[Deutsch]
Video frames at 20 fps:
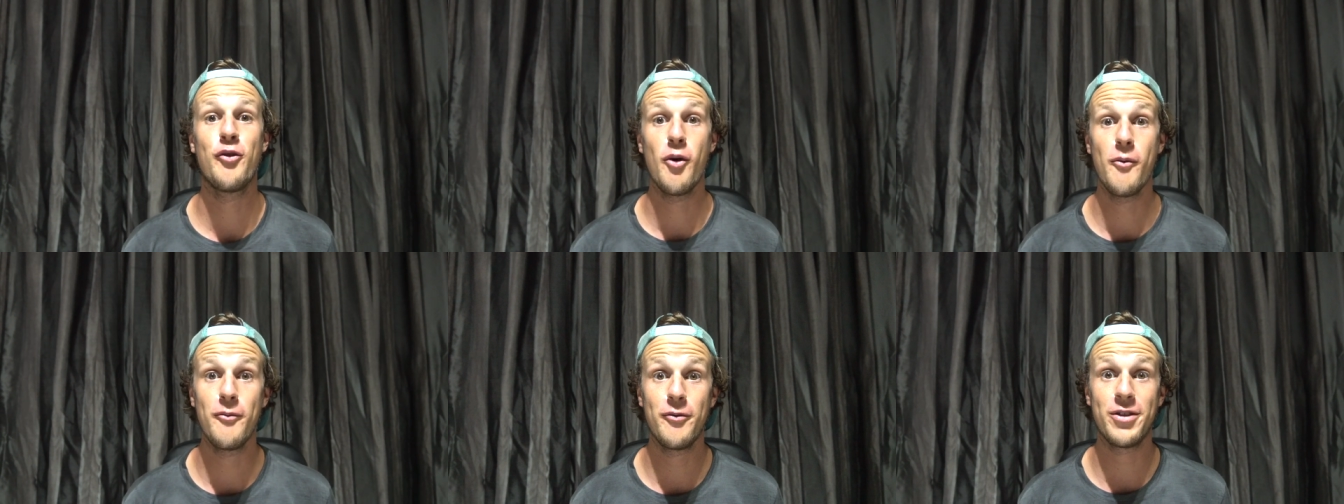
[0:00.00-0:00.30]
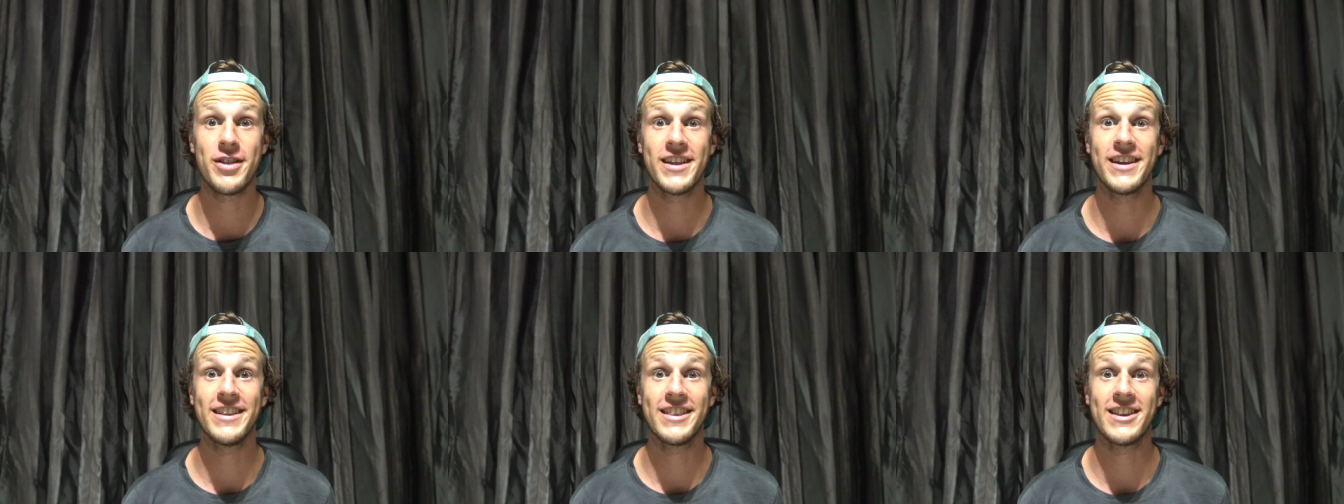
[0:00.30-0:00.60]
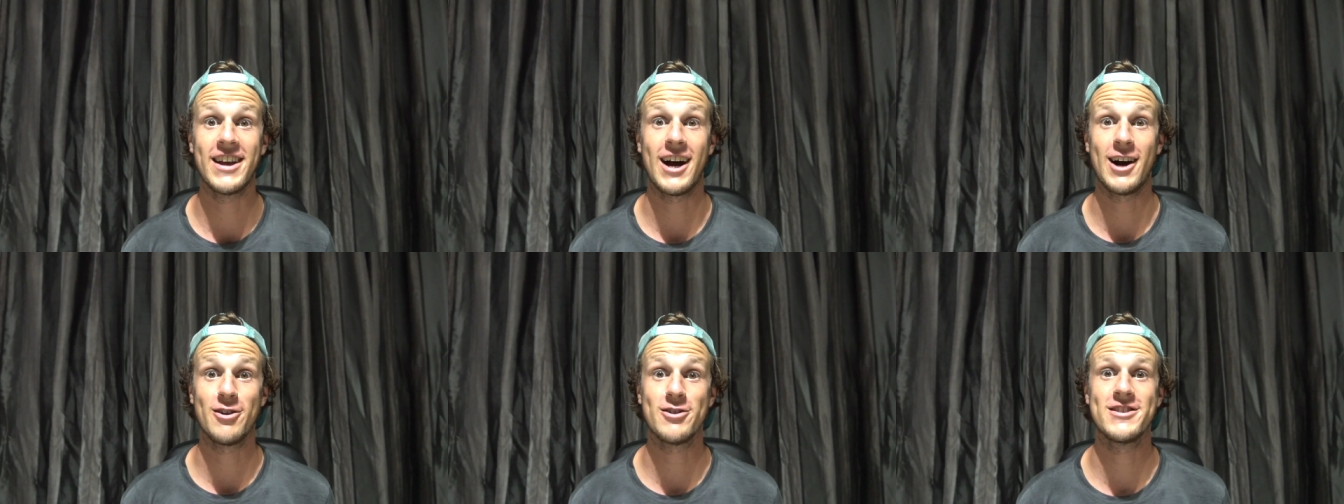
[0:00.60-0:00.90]

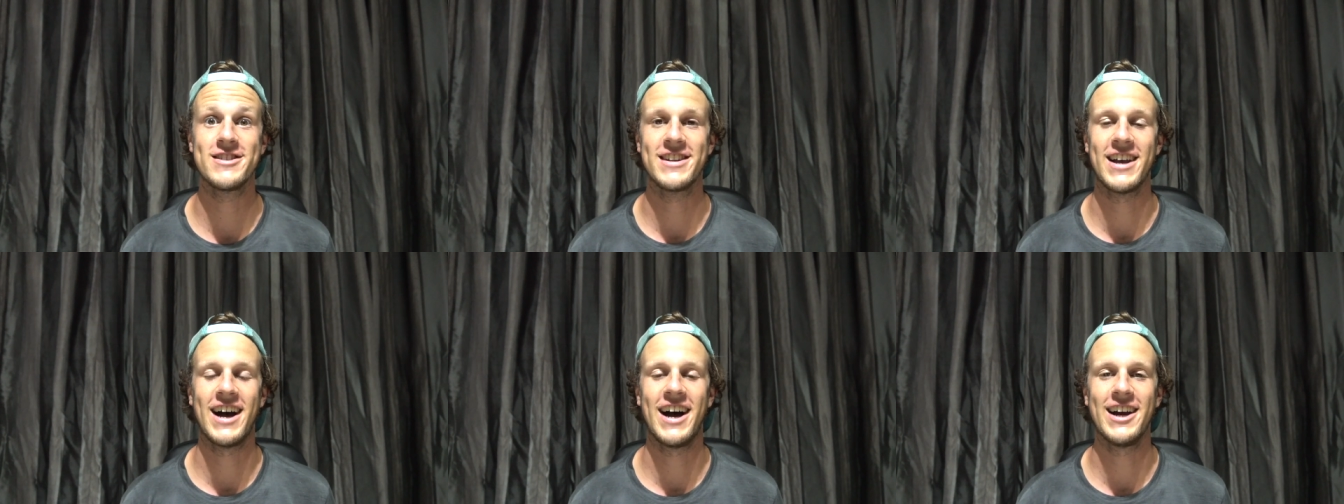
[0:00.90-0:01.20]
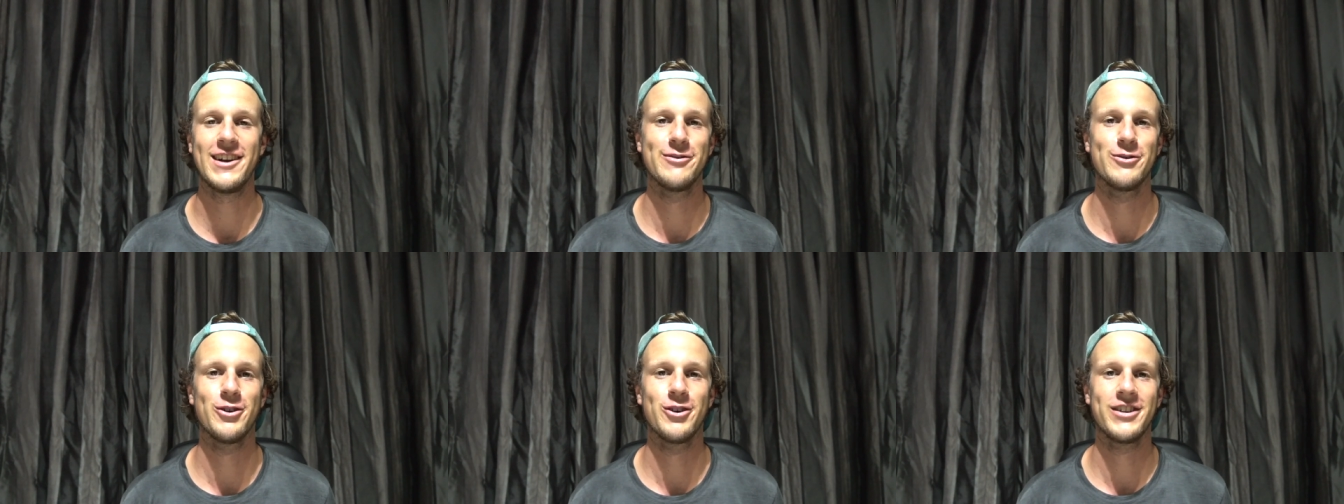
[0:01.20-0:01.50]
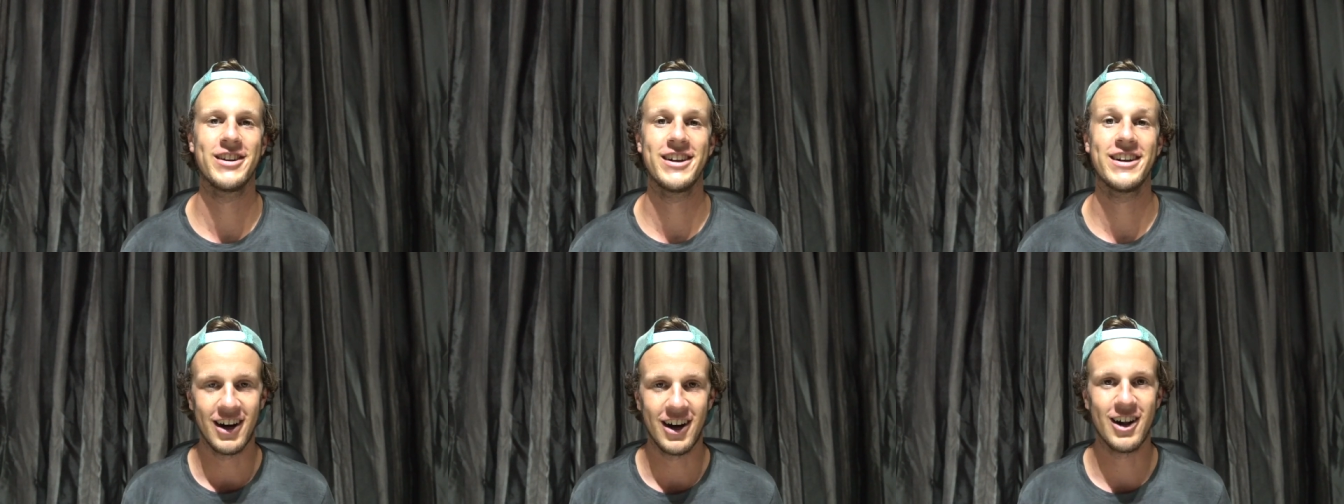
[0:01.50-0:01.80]
15.000 Einwohnern,